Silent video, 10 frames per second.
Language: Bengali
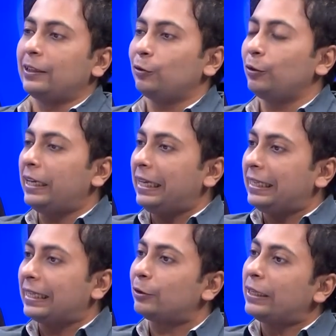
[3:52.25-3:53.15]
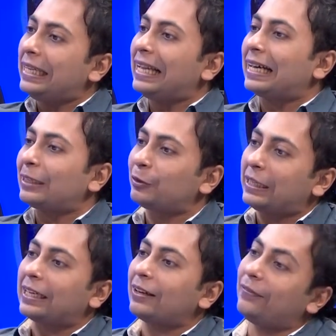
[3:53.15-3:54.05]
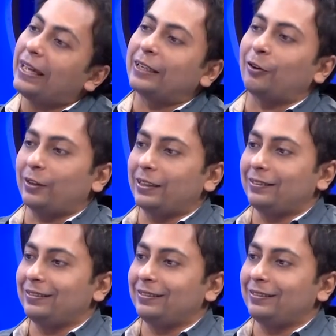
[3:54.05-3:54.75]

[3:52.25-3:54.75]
তো এটা কিন্তু এলাকা টু এলাকা ভ্যারি করে